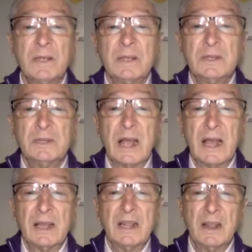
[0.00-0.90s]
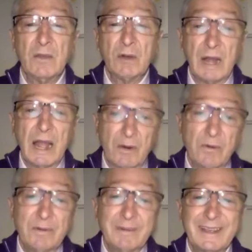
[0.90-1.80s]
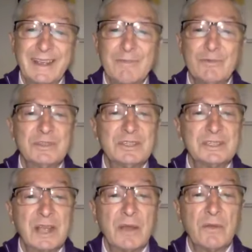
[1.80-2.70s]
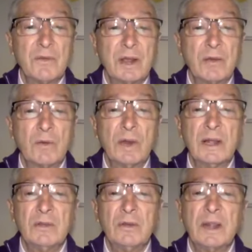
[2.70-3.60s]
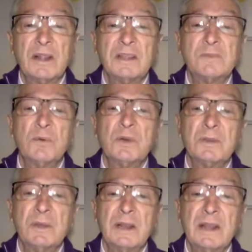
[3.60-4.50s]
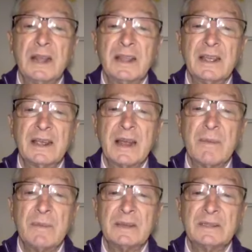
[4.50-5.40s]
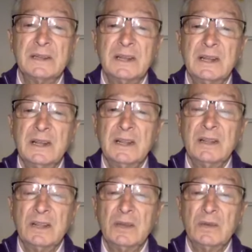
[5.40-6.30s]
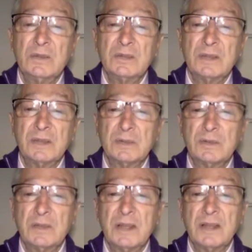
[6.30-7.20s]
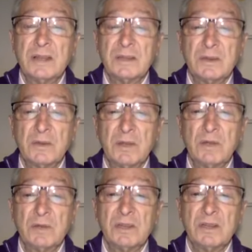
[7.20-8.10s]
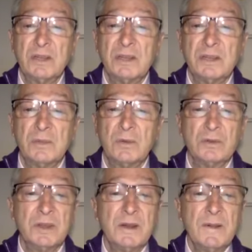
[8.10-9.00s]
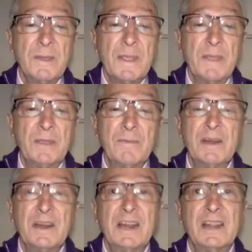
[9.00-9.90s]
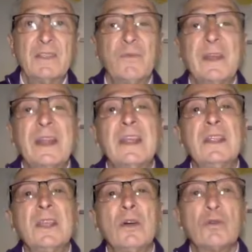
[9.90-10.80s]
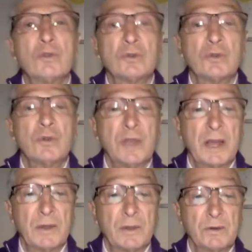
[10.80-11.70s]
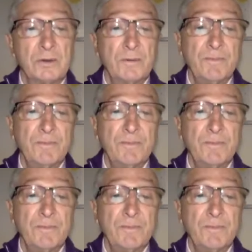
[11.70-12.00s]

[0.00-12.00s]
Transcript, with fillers: Sí, ha quedado claro que hemos estado calculando la disponibilidad de camas de nuestras unidades de cuidados intensivos de manera diferente a otros condados.